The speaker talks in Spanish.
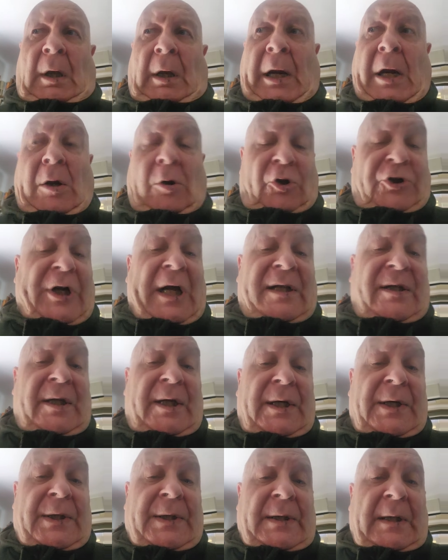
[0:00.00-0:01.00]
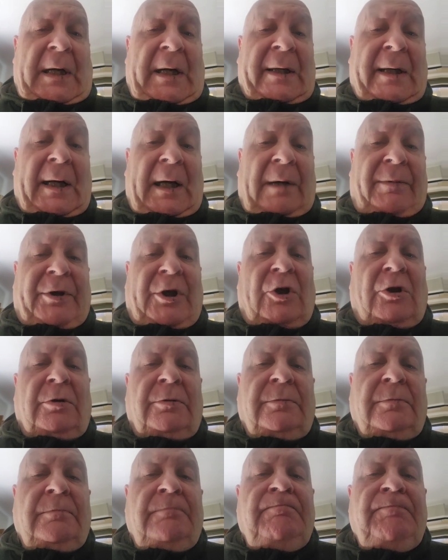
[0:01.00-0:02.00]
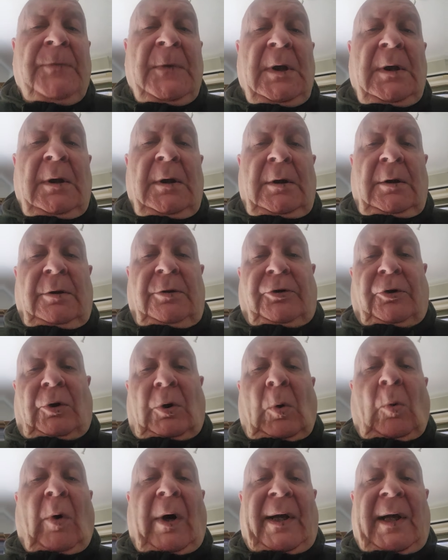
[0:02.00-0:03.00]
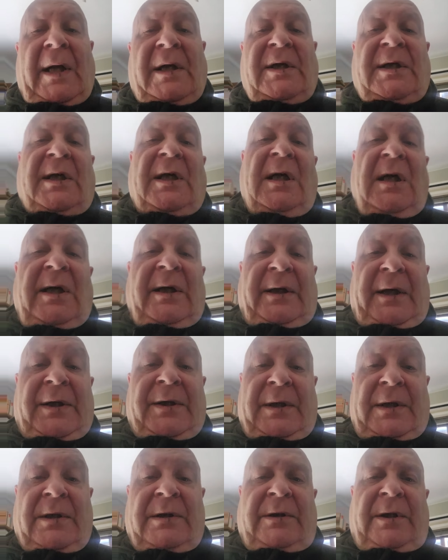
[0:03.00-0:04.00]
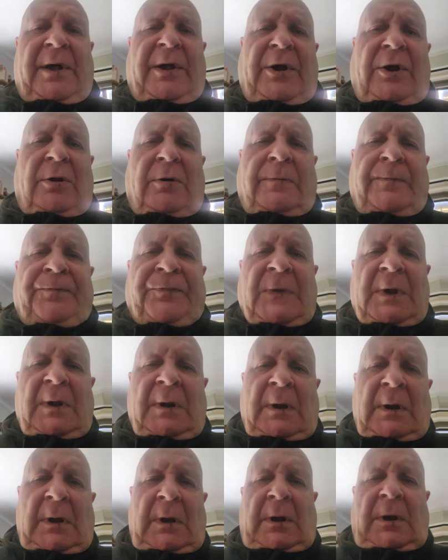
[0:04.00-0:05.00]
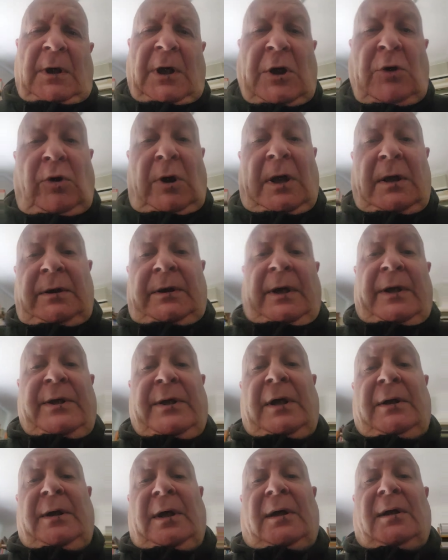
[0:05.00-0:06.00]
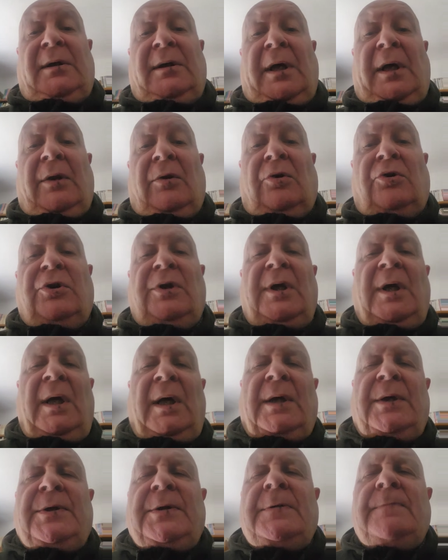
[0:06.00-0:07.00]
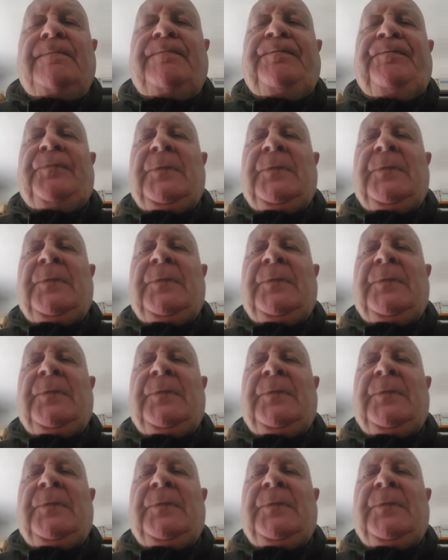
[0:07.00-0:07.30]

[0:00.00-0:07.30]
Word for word: En los Andes, aquel avión de Uruguay a Chile que se estrelló y durante 72 días